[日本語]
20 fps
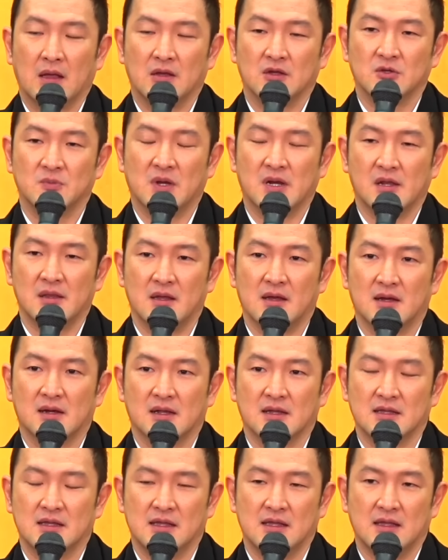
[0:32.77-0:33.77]
生まれなが
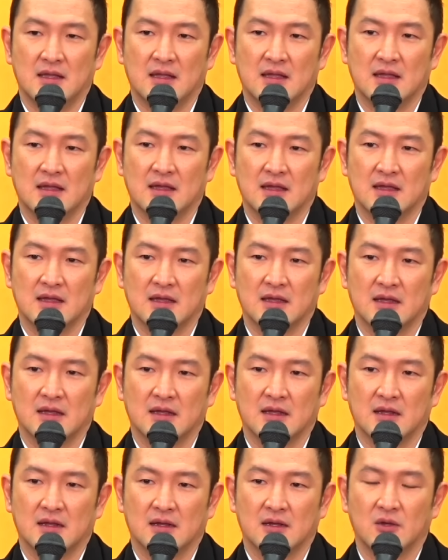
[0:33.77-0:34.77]
らに、
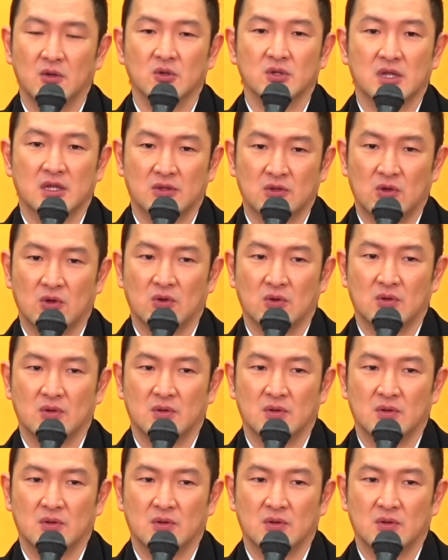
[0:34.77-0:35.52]
えー、両手の